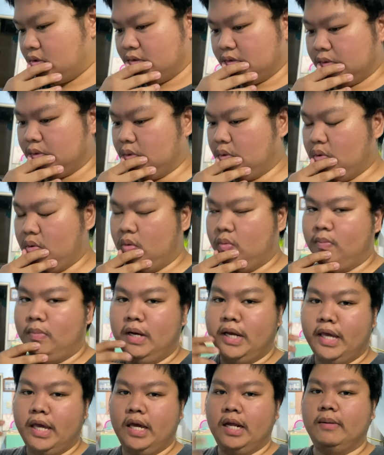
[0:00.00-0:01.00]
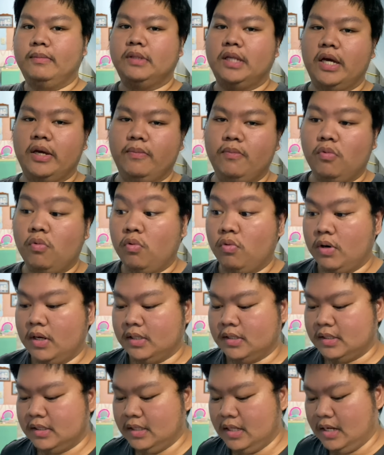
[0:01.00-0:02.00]
So, manghihiram tayo
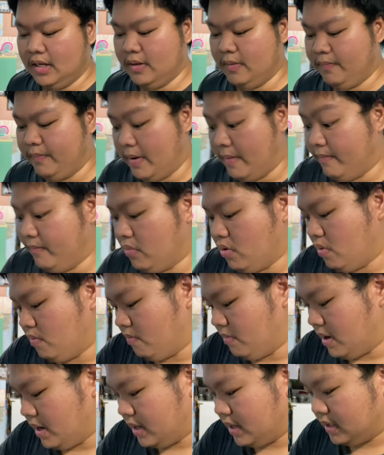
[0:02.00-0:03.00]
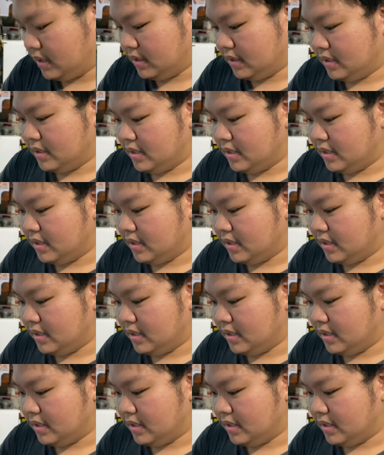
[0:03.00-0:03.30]
bukas ng pambomba.